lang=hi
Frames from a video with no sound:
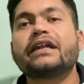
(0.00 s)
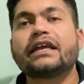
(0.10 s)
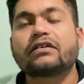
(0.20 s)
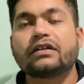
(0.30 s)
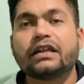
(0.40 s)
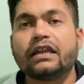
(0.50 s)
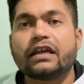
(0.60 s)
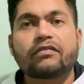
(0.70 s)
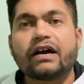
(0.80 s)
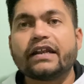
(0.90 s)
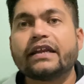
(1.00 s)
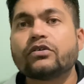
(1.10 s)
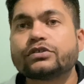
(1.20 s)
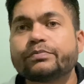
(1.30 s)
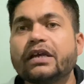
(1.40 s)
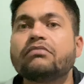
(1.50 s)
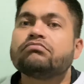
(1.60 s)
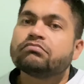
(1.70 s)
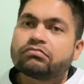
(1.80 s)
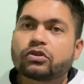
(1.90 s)
लिख, लिखवा लेना उस पर
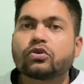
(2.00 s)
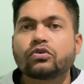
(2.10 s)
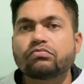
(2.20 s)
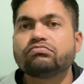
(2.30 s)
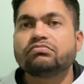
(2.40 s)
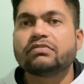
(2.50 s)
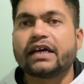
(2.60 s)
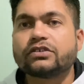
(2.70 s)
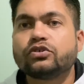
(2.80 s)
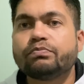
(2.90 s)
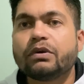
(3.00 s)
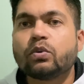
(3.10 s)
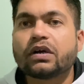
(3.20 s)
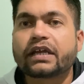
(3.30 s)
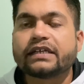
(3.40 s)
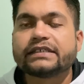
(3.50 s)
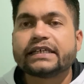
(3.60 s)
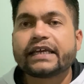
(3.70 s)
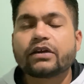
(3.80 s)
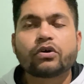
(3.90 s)
तो that should be working
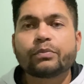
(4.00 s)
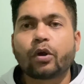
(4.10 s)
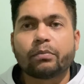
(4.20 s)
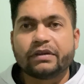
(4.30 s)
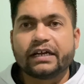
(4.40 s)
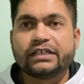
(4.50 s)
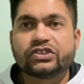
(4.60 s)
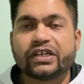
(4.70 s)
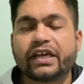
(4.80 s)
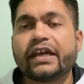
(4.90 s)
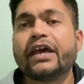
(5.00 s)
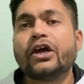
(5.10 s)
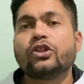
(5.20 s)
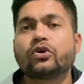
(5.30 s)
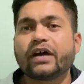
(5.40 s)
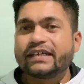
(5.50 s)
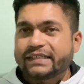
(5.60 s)
ठीक है कोई प्रॉब्लम नहीं आनी चाहिए तो गाइज